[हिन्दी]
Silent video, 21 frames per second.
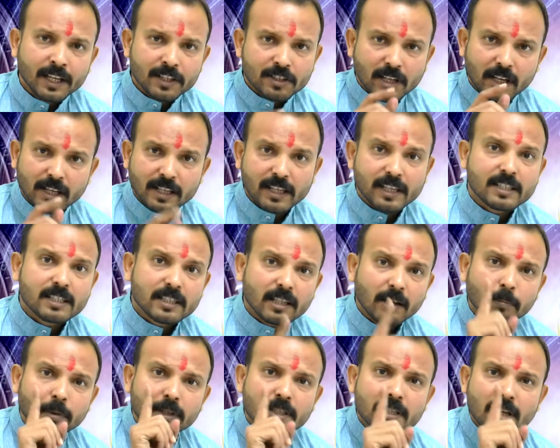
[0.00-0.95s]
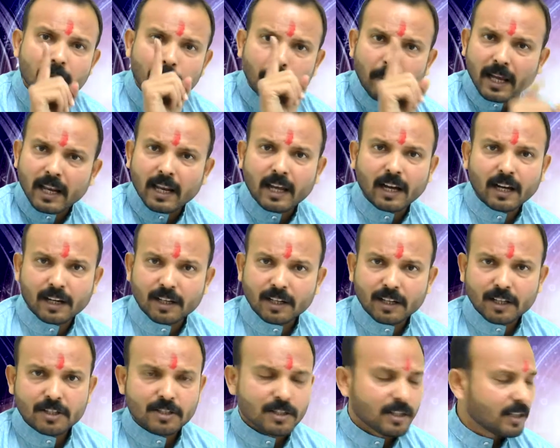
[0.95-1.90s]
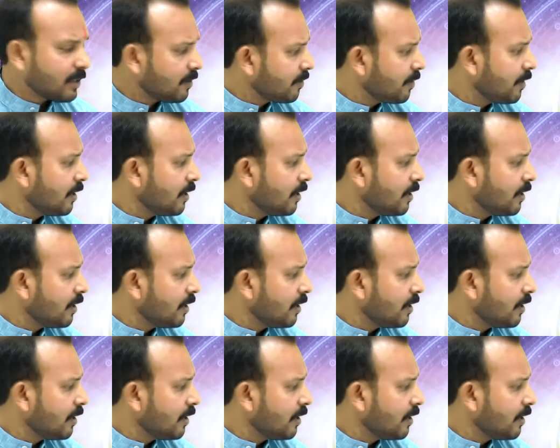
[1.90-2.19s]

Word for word: चलिए सबसे पहला कंडीशन